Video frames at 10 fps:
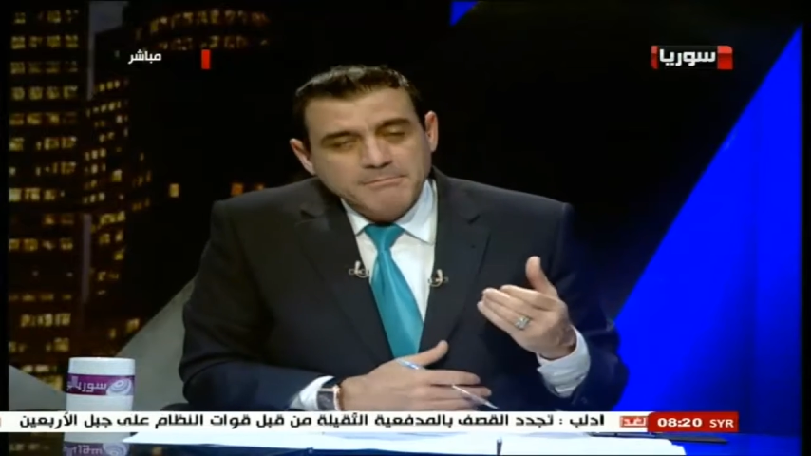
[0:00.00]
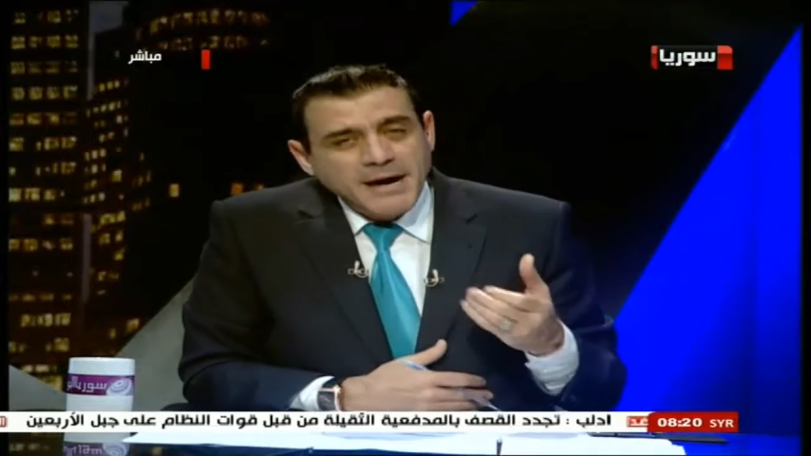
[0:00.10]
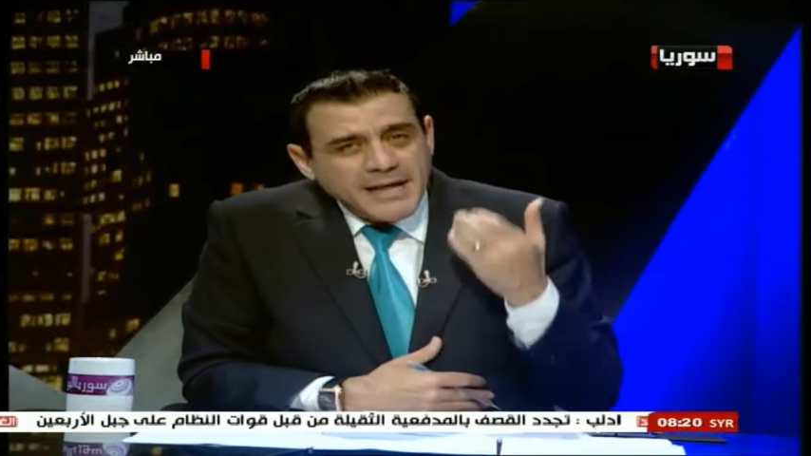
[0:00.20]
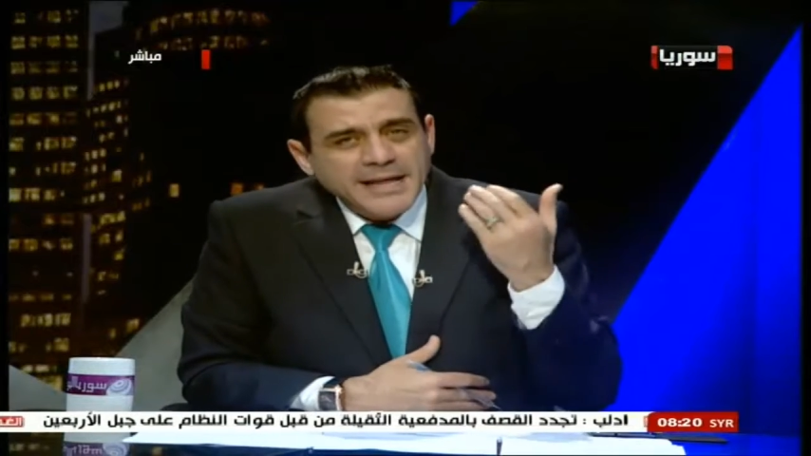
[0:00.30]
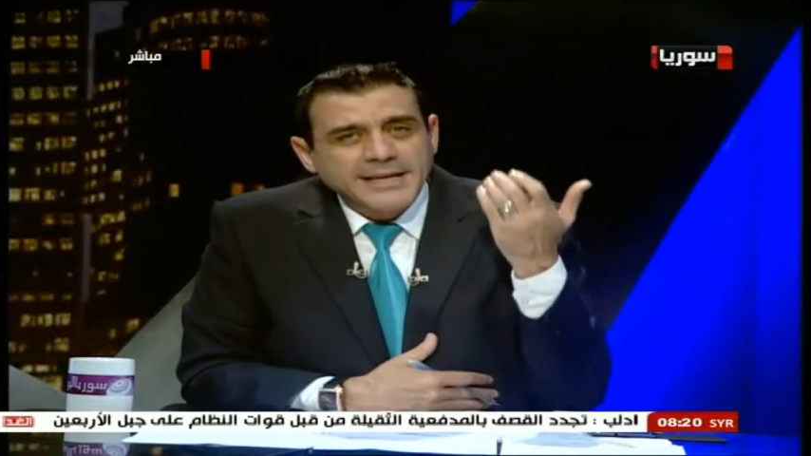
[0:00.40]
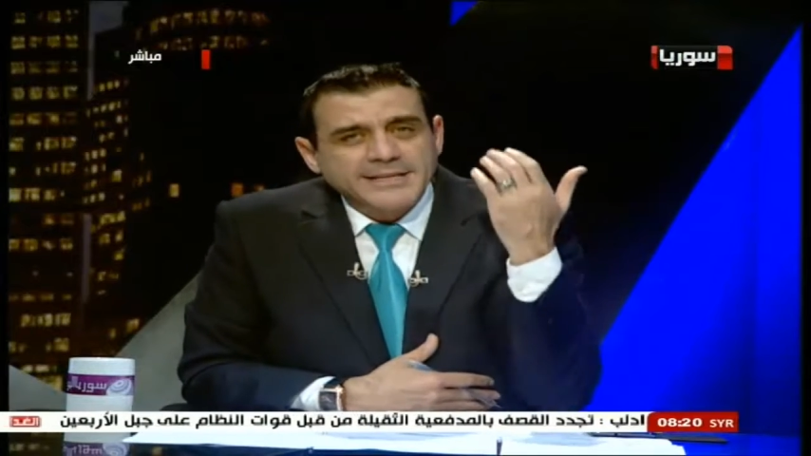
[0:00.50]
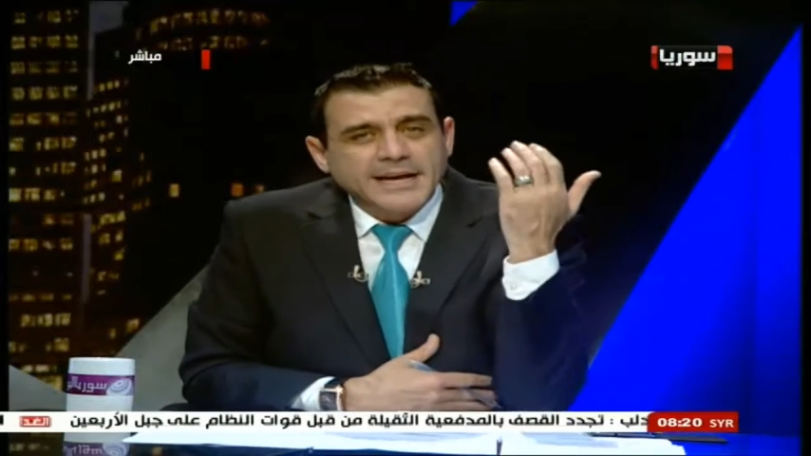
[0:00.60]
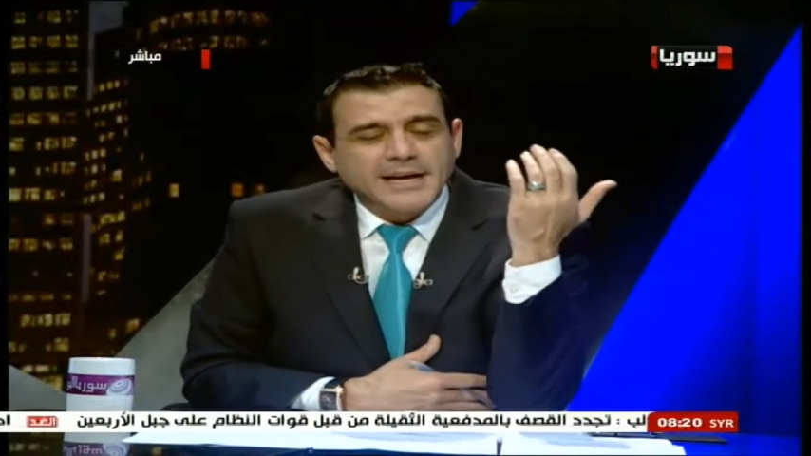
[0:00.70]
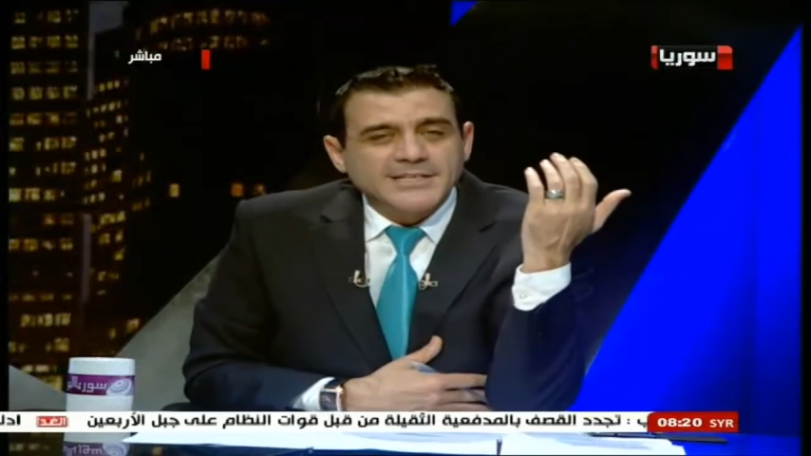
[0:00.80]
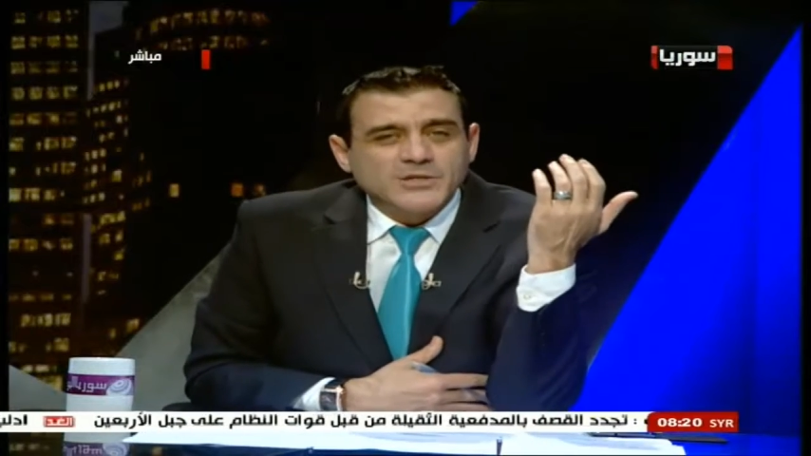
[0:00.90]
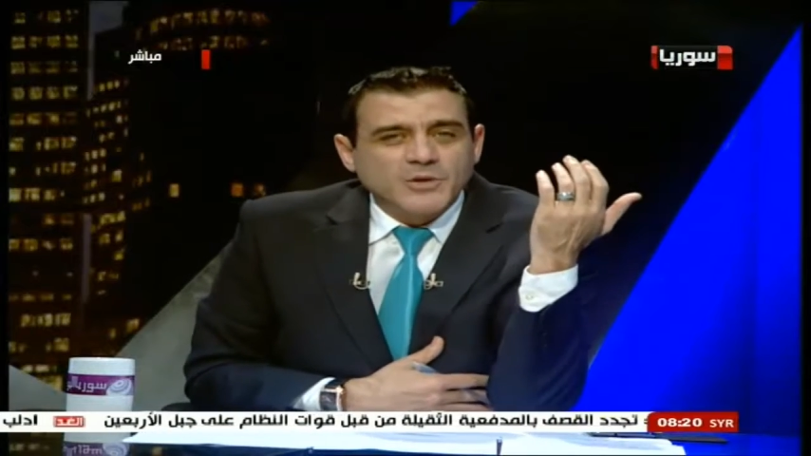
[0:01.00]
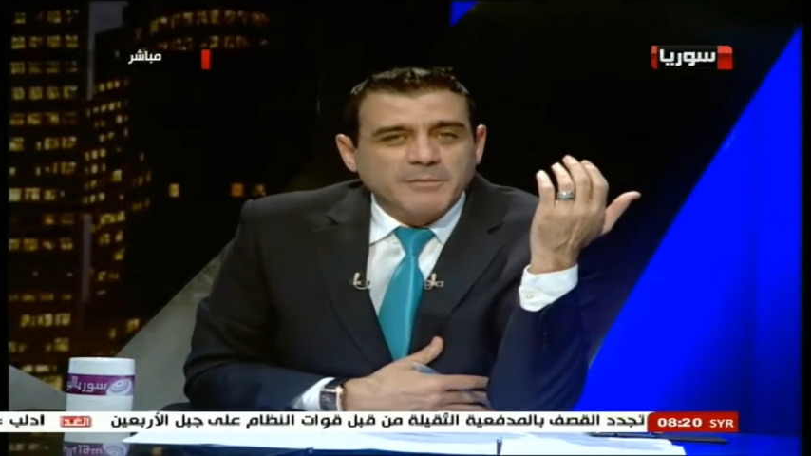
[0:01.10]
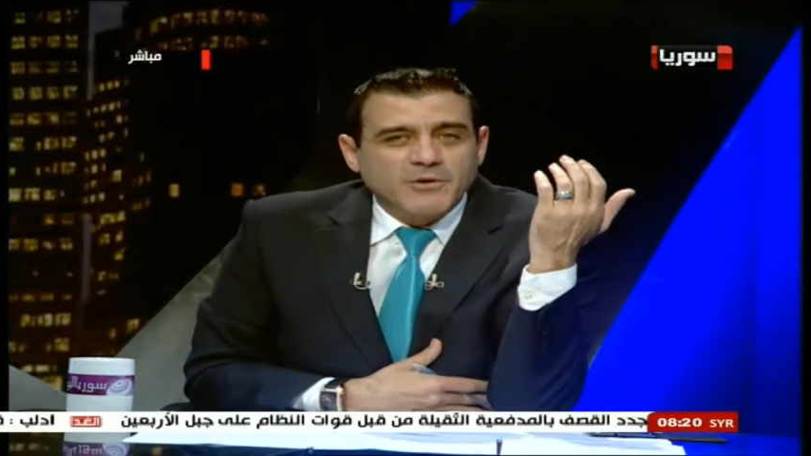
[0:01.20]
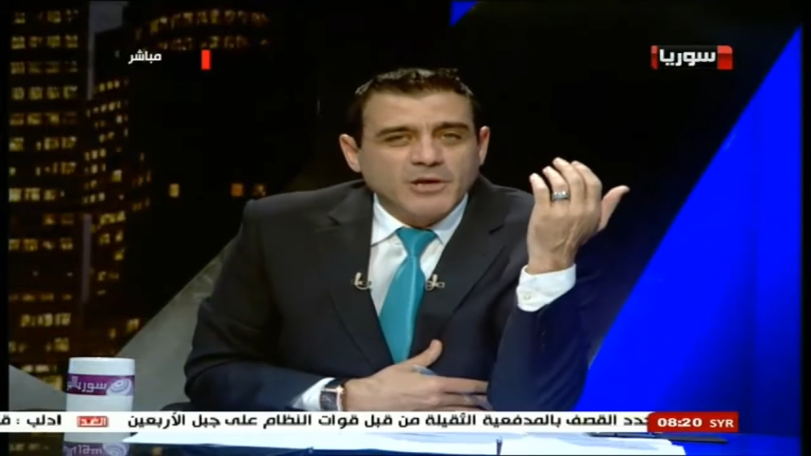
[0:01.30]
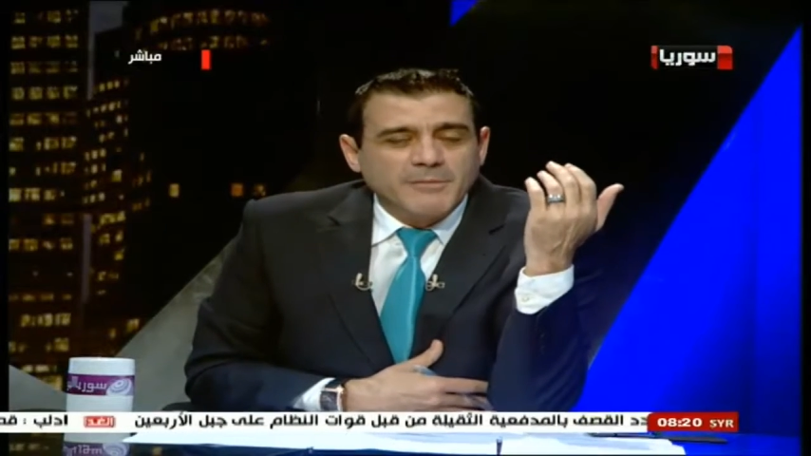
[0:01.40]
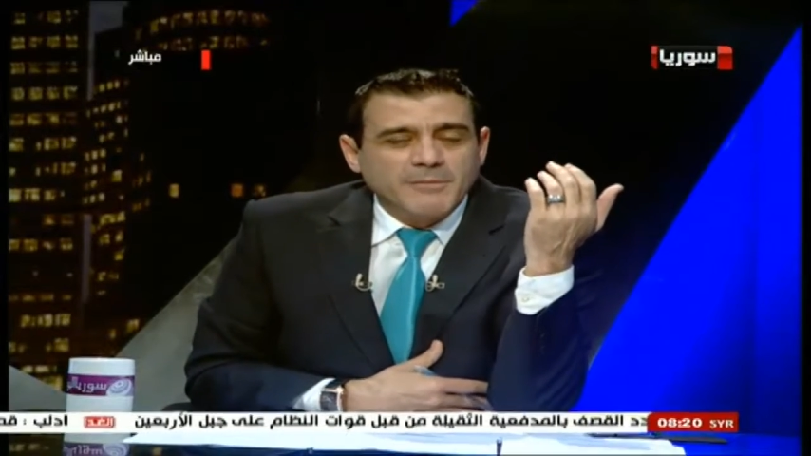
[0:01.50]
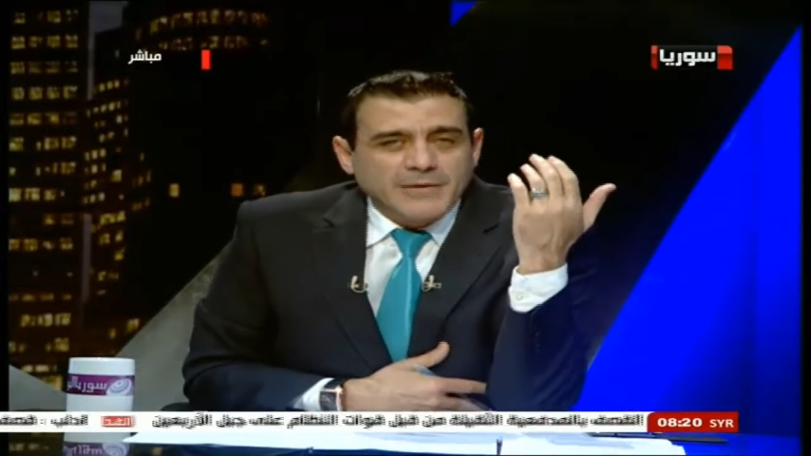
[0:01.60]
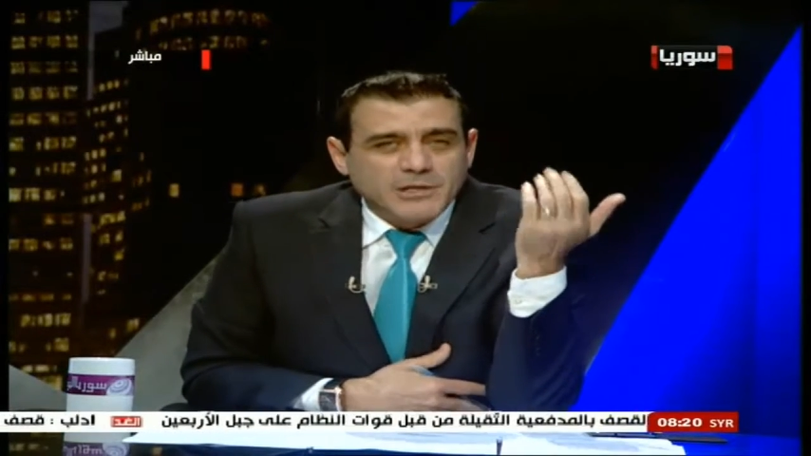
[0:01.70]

ما رأي الداخل السوري بكل ما